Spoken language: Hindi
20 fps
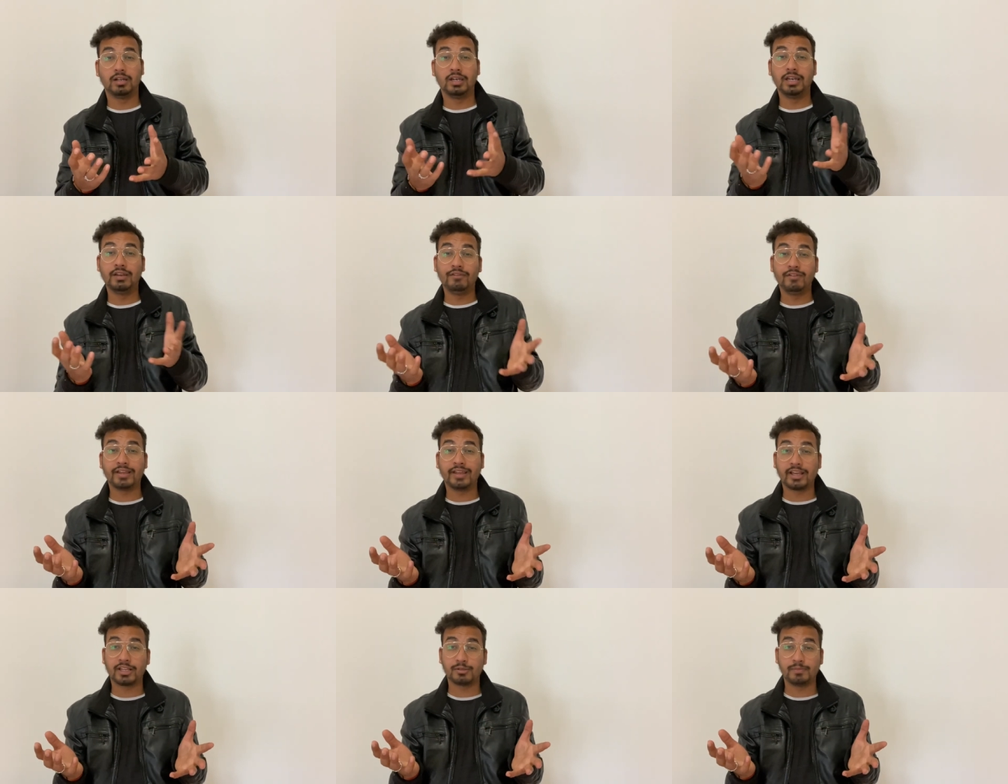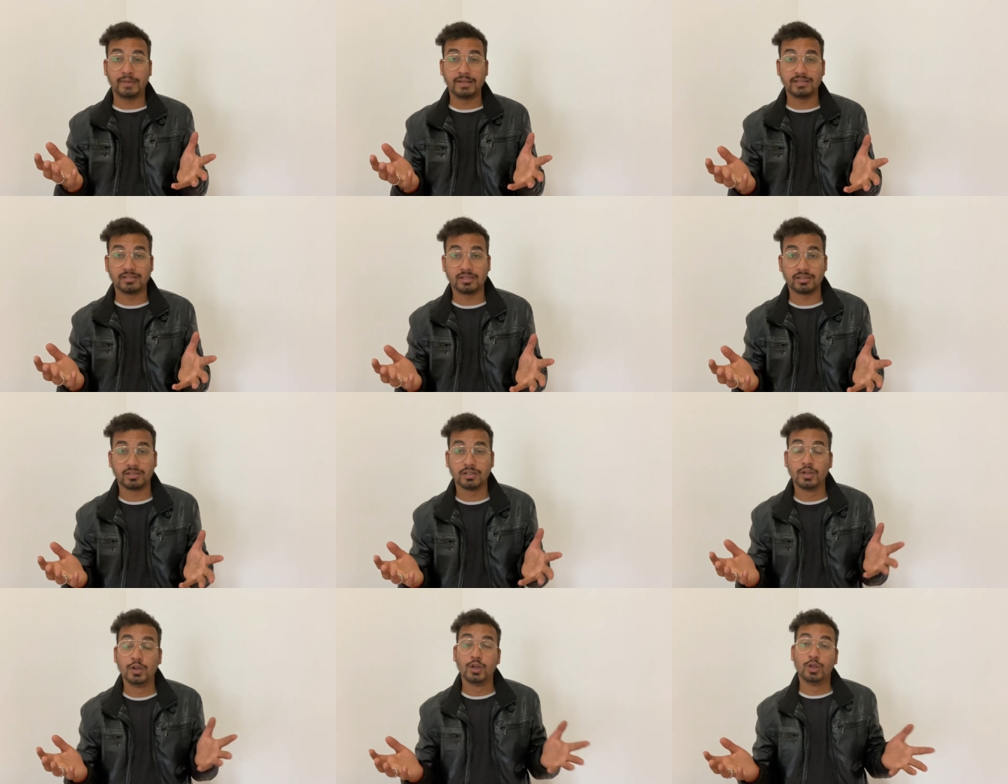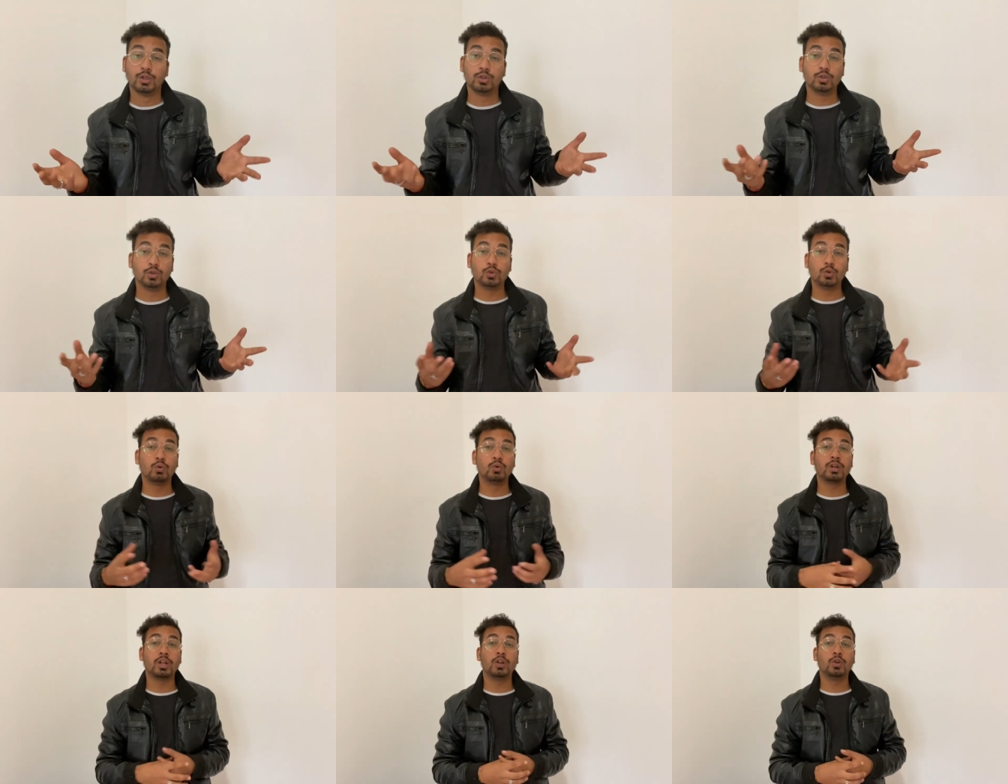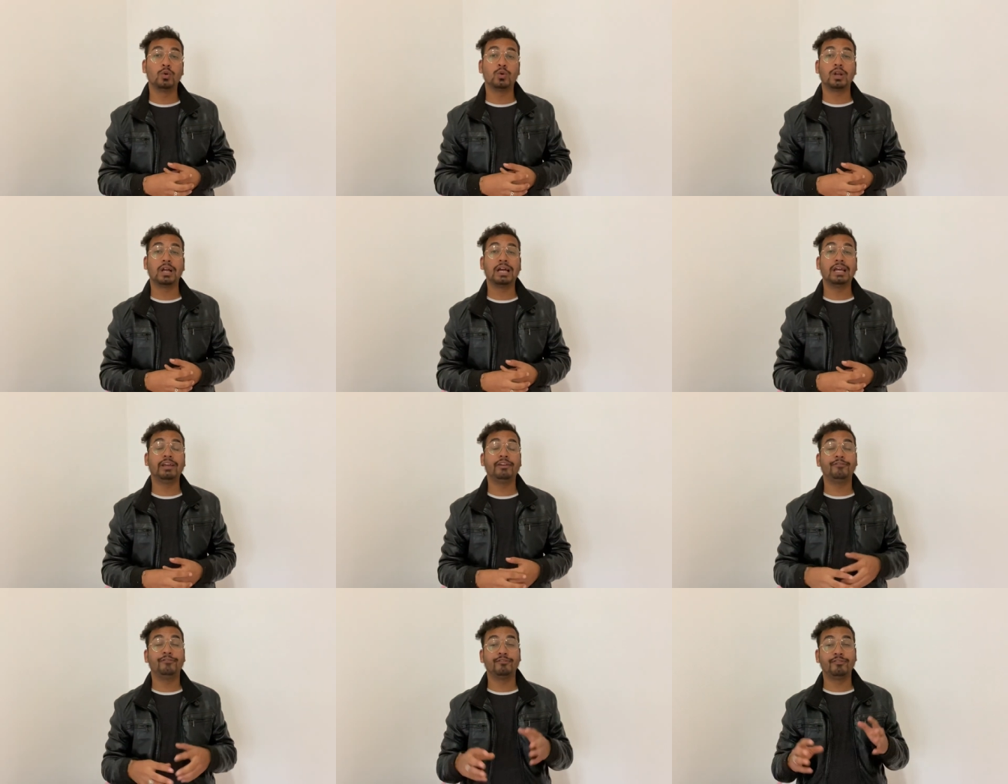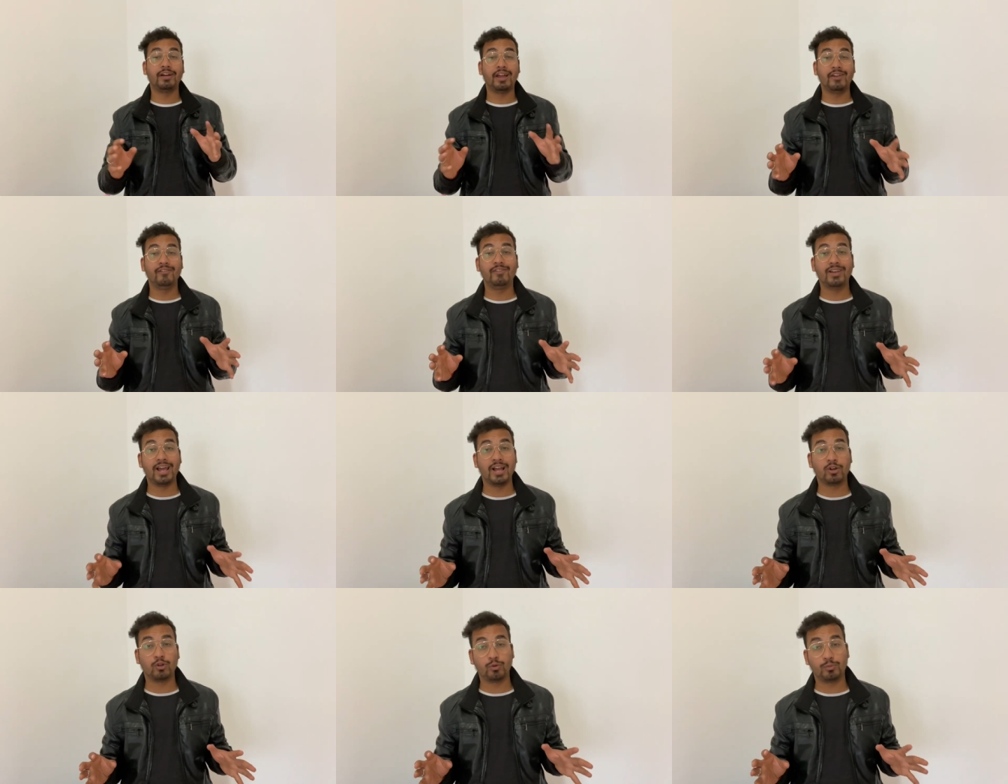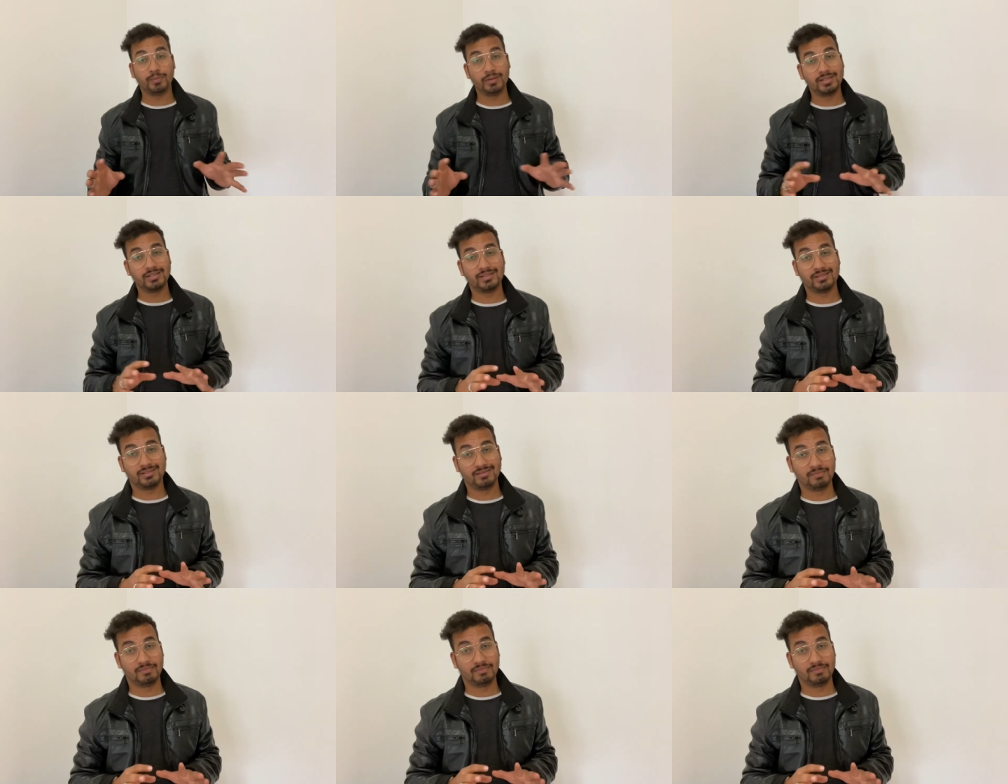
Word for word: लिविंग एक्सपेंसेस तो टोटल हो रहा है फाइव लाख रुपीज